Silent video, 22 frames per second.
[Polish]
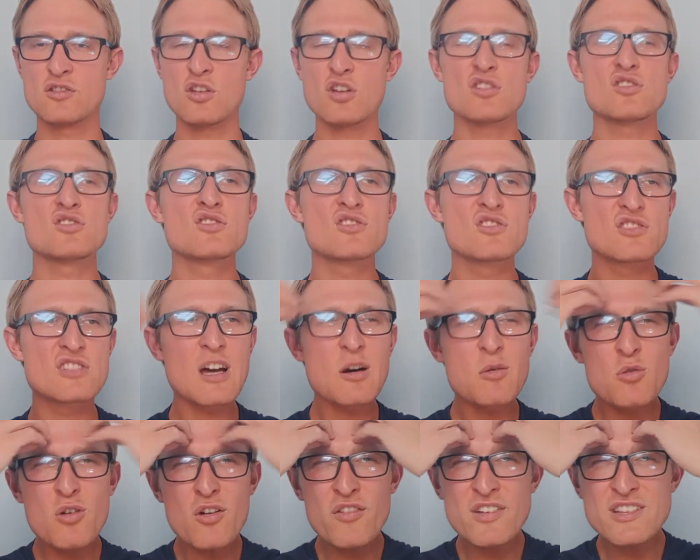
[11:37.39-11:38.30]
To jest
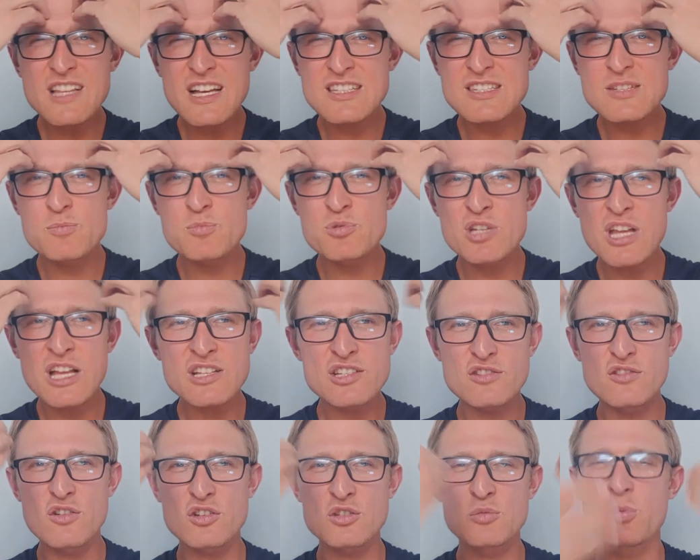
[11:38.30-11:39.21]
całkowita
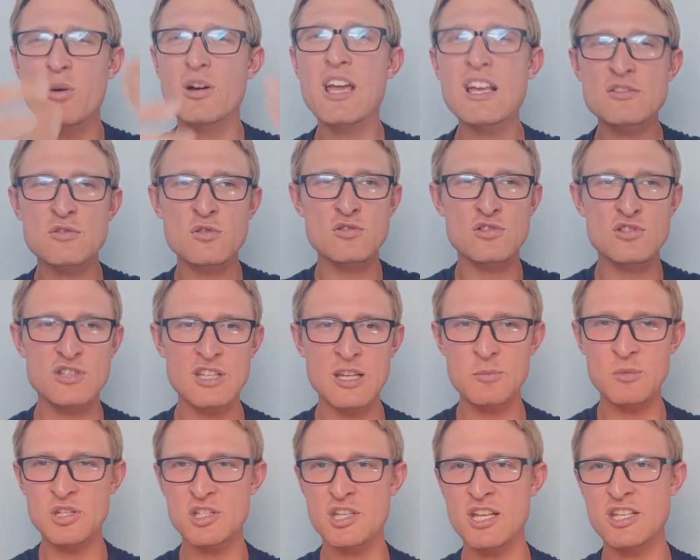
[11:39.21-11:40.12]
sprzeczność, bo Jezus z
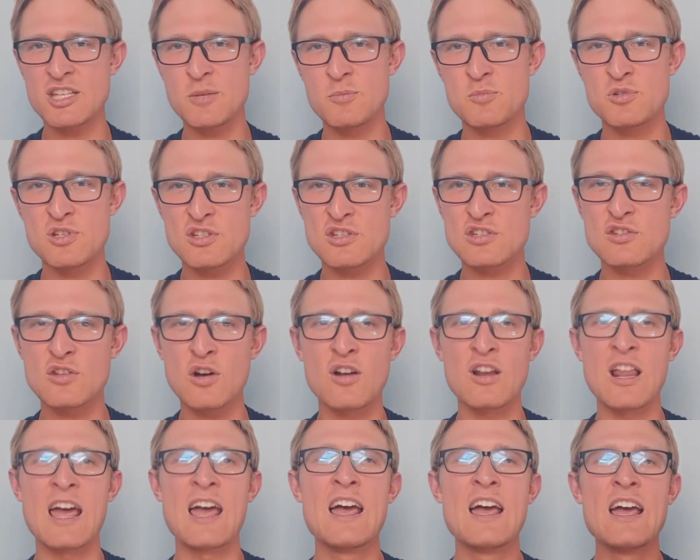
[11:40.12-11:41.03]
nimi siedzi przy
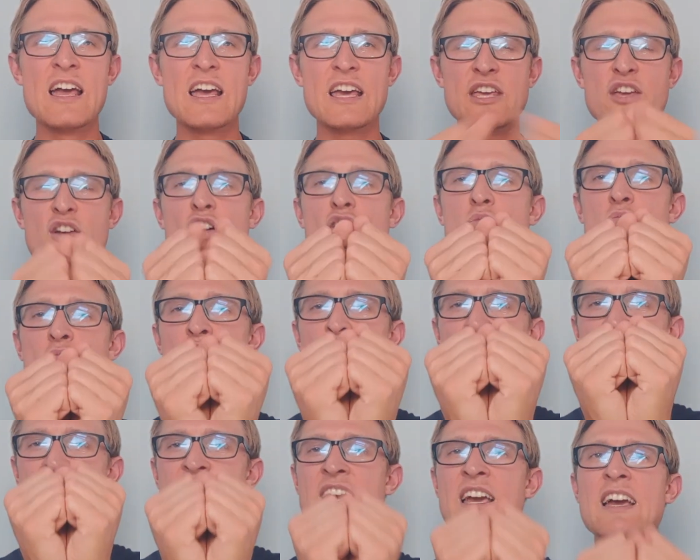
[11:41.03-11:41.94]
stole i on
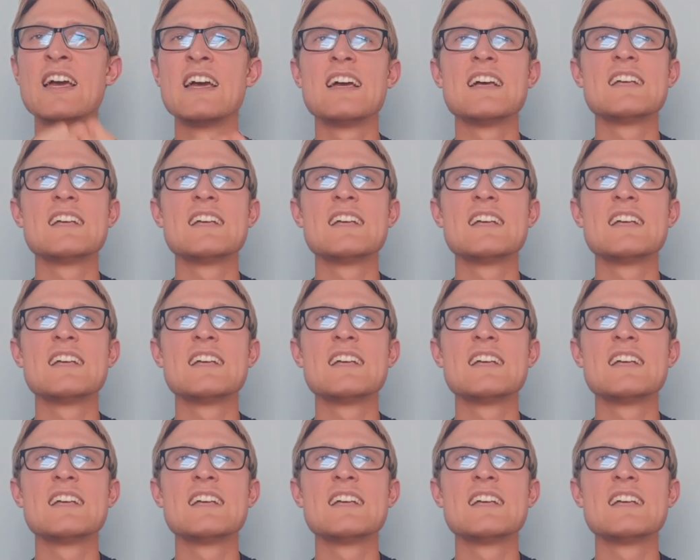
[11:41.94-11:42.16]
mówi: